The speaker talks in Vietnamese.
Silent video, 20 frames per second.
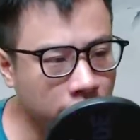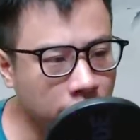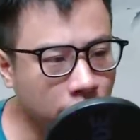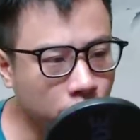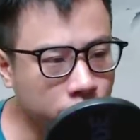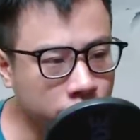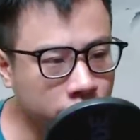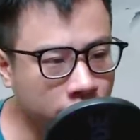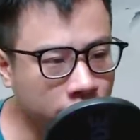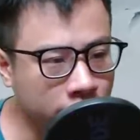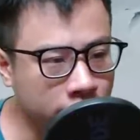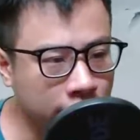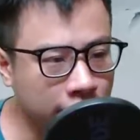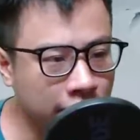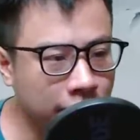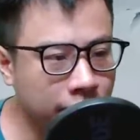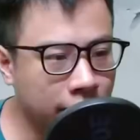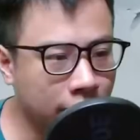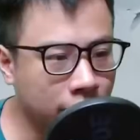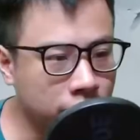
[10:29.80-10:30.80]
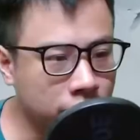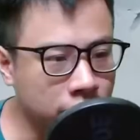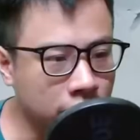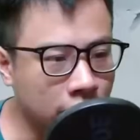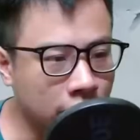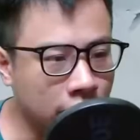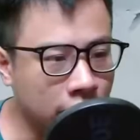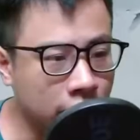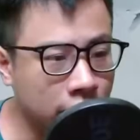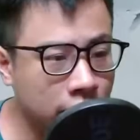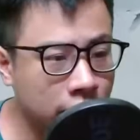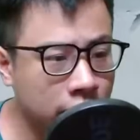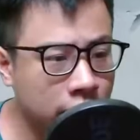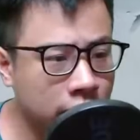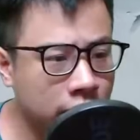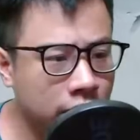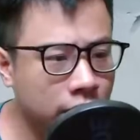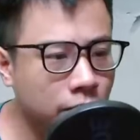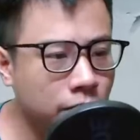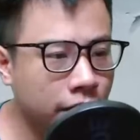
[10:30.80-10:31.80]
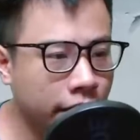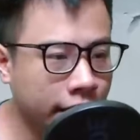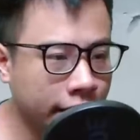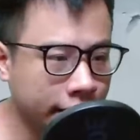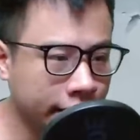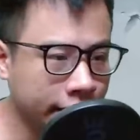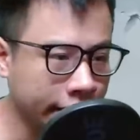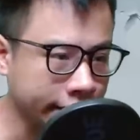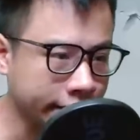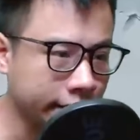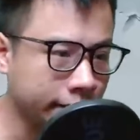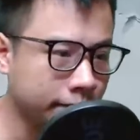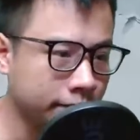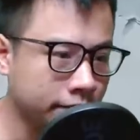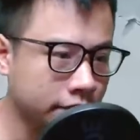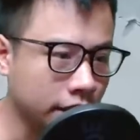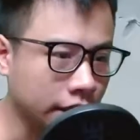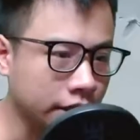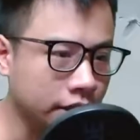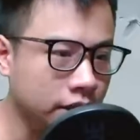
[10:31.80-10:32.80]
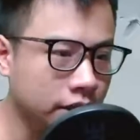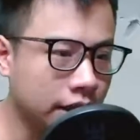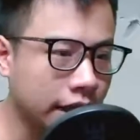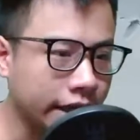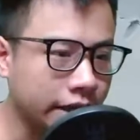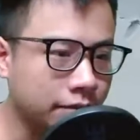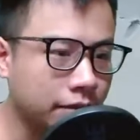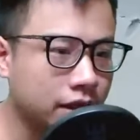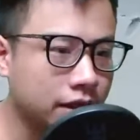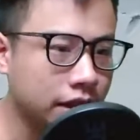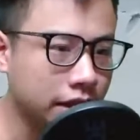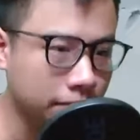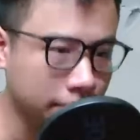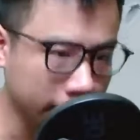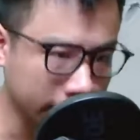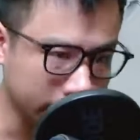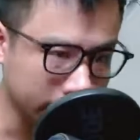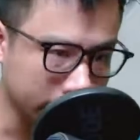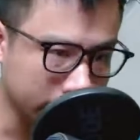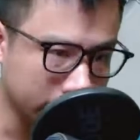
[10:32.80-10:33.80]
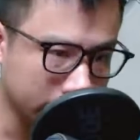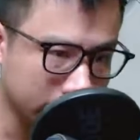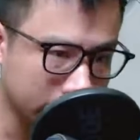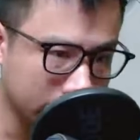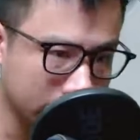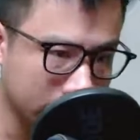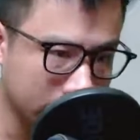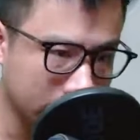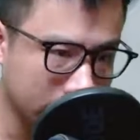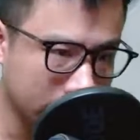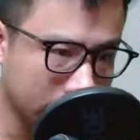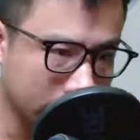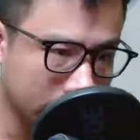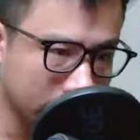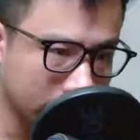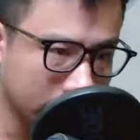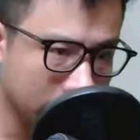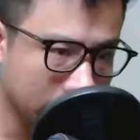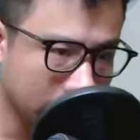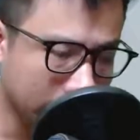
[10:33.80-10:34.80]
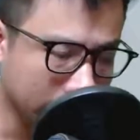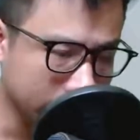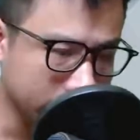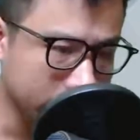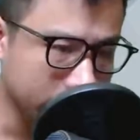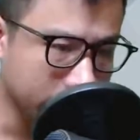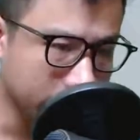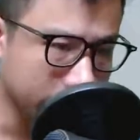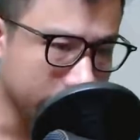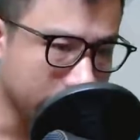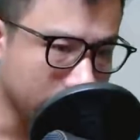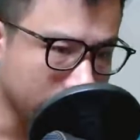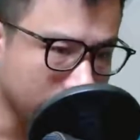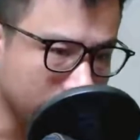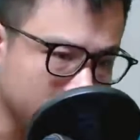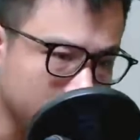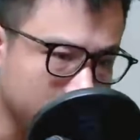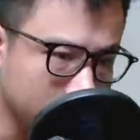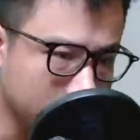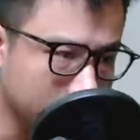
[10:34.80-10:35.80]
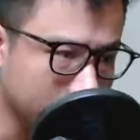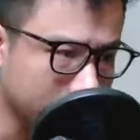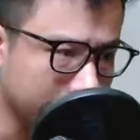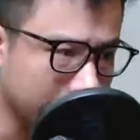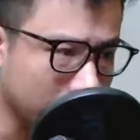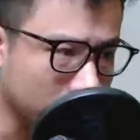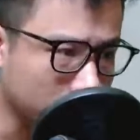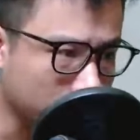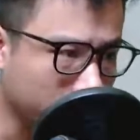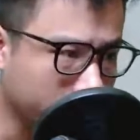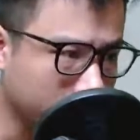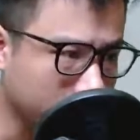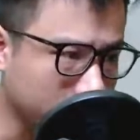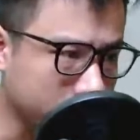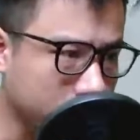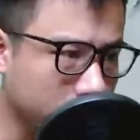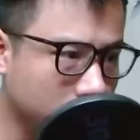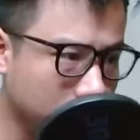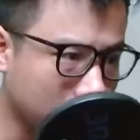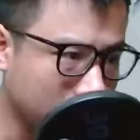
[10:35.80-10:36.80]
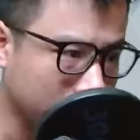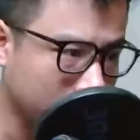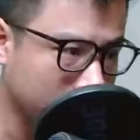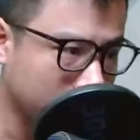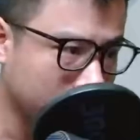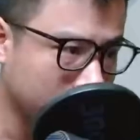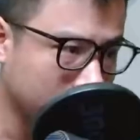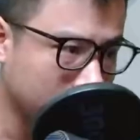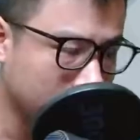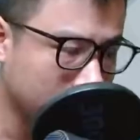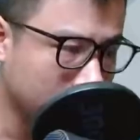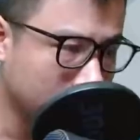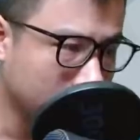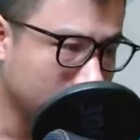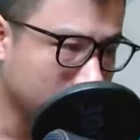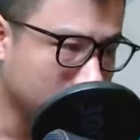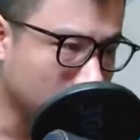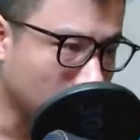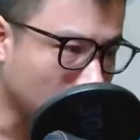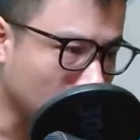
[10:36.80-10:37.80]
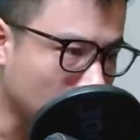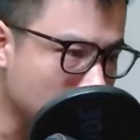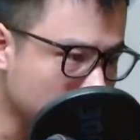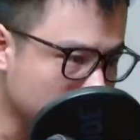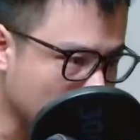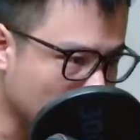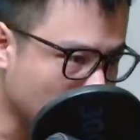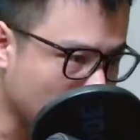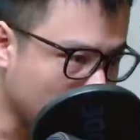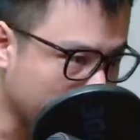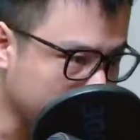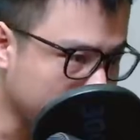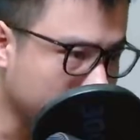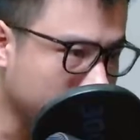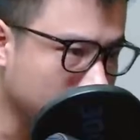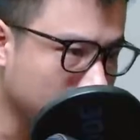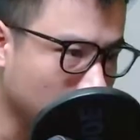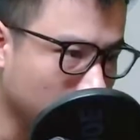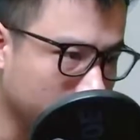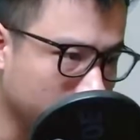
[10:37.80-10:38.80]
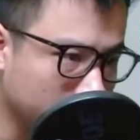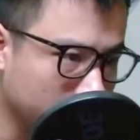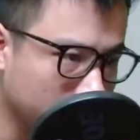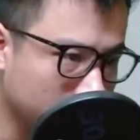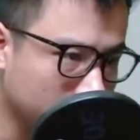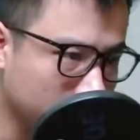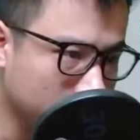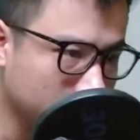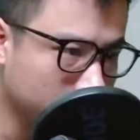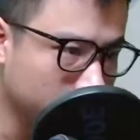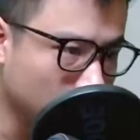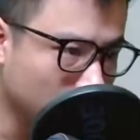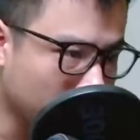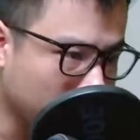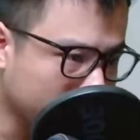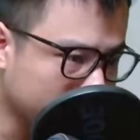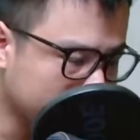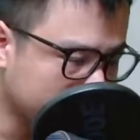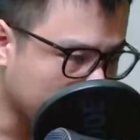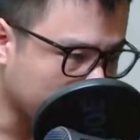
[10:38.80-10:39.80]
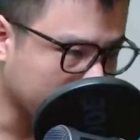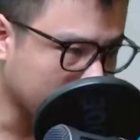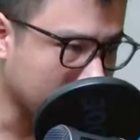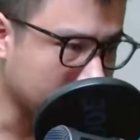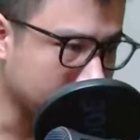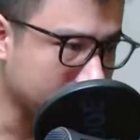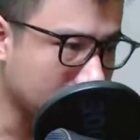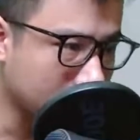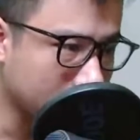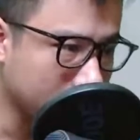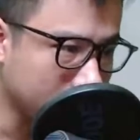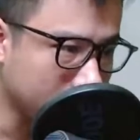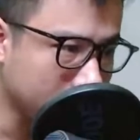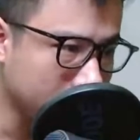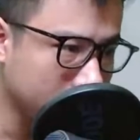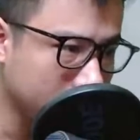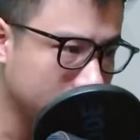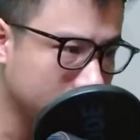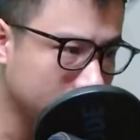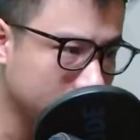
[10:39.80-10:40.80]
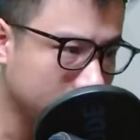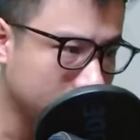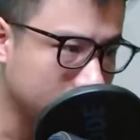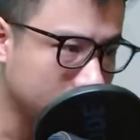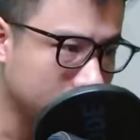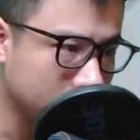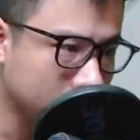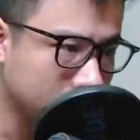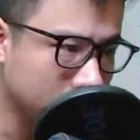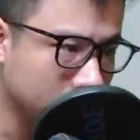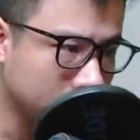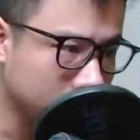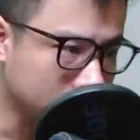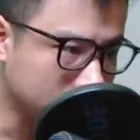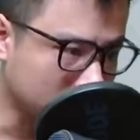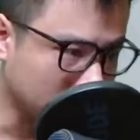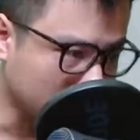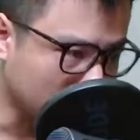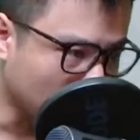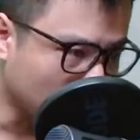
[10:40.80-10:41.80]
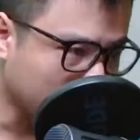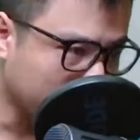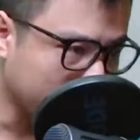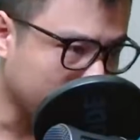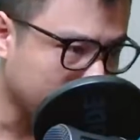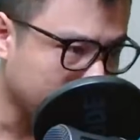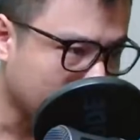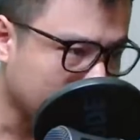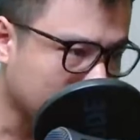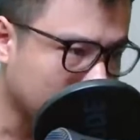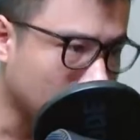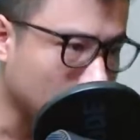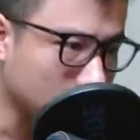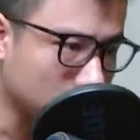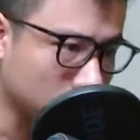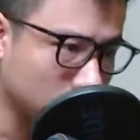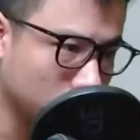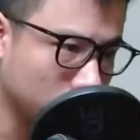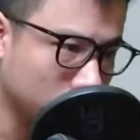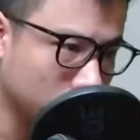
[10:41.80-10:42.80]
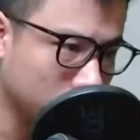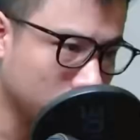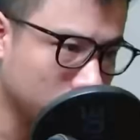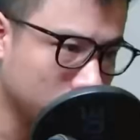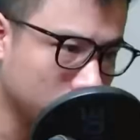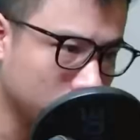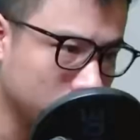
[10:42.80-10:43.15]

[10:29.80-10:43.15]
Trên bầu trời thì Lâm Động à, không hề để tâm tới những ánh mắt nhìn mình. Hắn chỉ điềm nhiên nhìn Tào Doanh ở trước mặt. Một lúc sau hắn nhếch môi, đôi mắt tràn ngập sát ý. Trận đấu này bắt đầu thôi.